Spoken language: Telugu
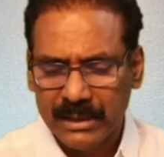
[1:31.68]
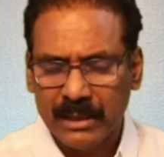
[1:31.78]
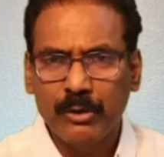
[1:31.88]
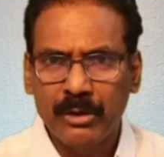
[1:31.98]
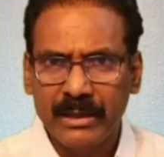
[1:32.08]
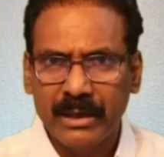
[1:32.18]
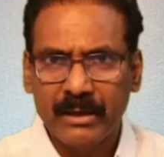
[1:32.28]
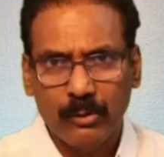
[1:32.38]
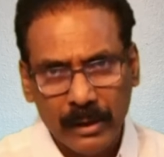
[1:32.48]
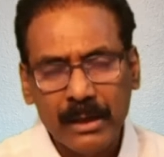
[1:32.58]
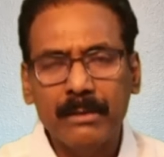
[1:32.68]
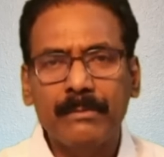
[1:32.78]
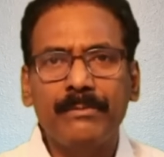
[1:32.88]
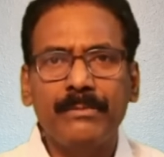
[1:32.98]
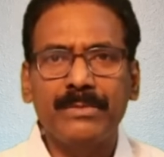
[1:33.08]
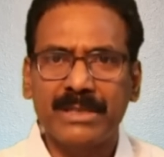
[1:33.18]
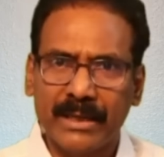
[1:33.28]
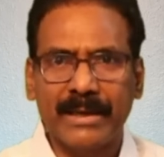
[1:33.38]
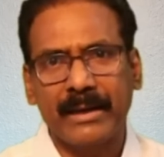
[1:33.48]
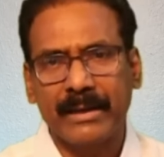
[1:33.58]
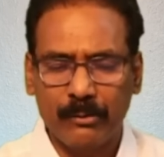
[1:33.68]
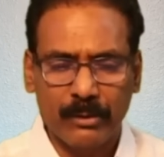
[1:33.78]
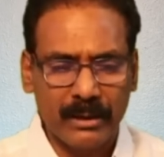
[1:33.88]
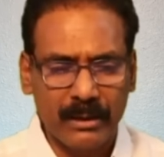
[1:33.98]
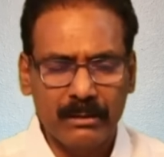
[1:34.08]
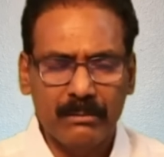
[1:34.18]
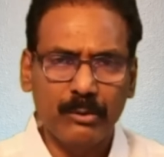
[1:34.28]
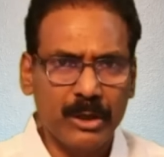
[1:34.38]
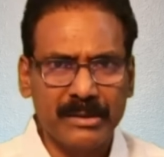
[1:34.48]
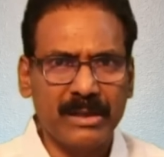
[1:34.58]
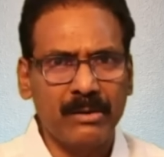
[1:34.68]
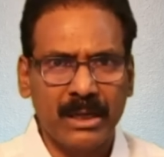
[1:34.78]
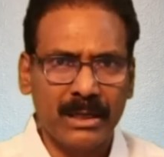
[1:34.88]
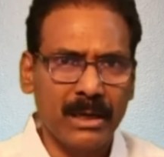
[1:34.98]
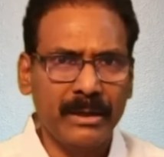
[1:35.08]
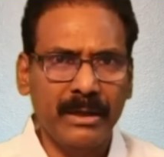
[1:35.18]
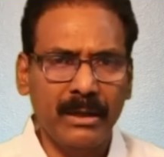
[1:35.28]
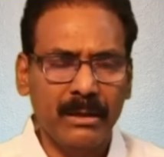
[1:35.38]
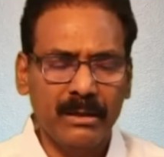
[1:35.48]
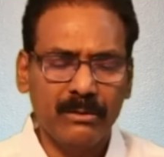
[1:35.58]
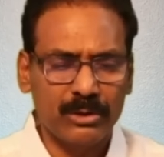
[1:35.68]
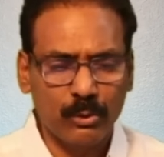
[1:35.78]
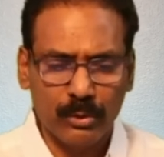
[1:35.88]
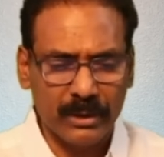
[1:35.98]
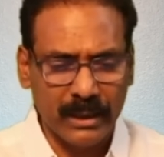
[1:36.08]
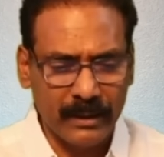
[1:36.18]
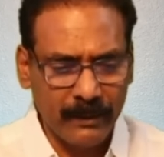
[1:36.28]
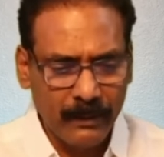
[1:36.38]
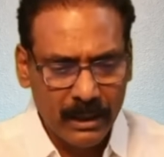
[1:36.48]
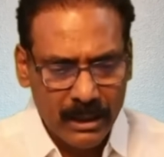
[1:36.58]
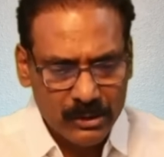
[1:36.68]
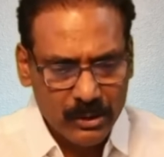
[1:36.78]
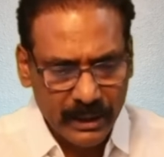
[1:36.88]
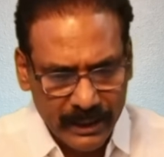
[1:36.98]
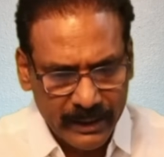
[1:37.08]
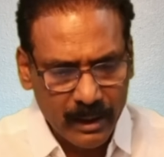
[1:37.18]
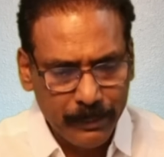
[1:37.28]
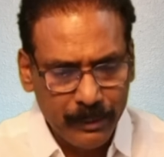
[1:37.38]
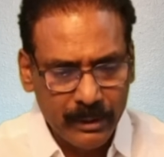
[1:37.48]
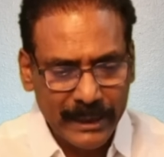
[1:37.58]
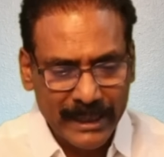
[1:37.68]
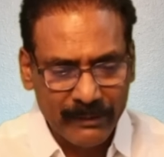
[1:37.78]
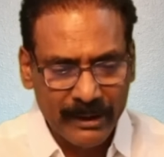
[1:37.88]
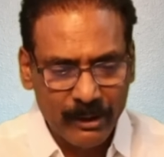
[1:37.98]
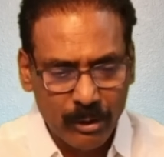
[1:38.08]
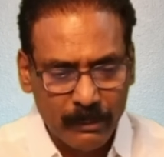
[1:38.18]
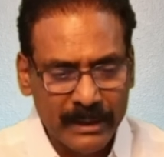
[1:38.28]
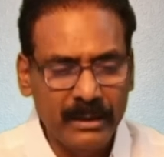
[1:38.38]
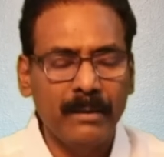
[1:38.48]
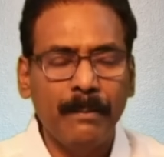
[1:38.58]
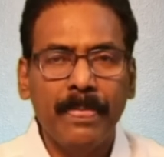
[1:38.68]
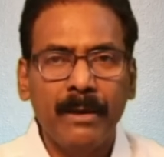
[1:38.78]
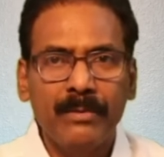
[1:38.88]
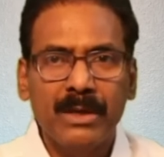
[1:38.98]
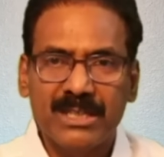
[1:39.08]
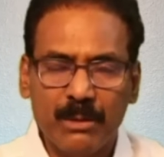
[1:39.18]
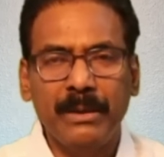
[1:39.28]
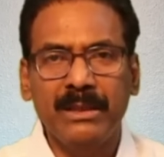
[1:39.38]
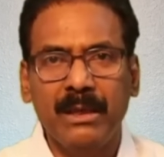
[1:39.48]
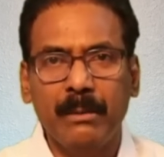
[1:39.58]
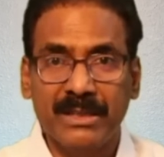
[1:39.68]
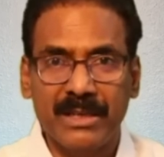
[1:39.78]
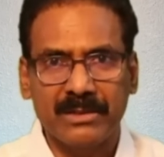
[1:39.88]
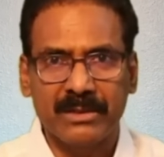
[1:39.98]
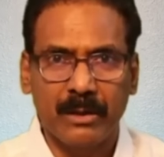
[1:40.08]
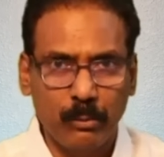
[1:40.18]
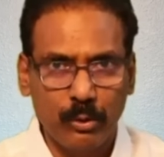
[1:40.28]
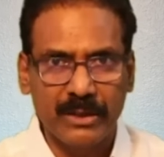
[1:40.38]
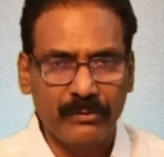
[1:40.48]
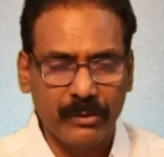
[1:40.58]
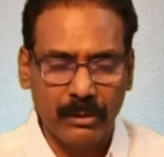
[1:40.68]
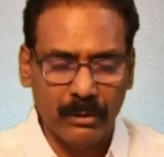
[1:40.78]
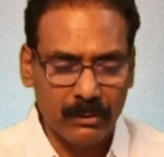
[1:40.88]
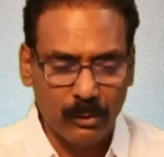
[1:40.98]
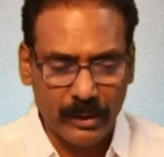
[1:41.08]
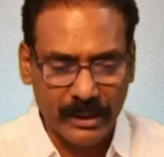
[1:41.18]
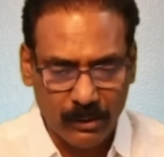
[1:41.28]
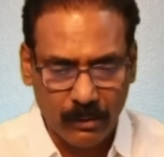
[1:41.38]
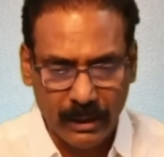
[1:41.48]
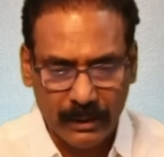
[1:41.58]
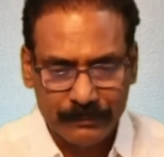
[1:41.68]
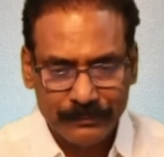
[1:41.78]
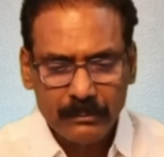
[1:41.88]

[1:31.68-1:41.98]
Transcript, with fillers: జగన్మోహన్ రెడ్డి గారికి కూడా జెడ్ కేటగిరీ ఉన్నది ముఖ్యమంత్రిగా ఉన్నాడు కాబట్టి కొంత ఉంటుంది అది సో ఈయనకి ఇప్పుడు ఇరవై రెండు మంది సిబ్బంది పనిచేస్తారు మూడు షిఫ్టుల్లో లోకేష్ కూడా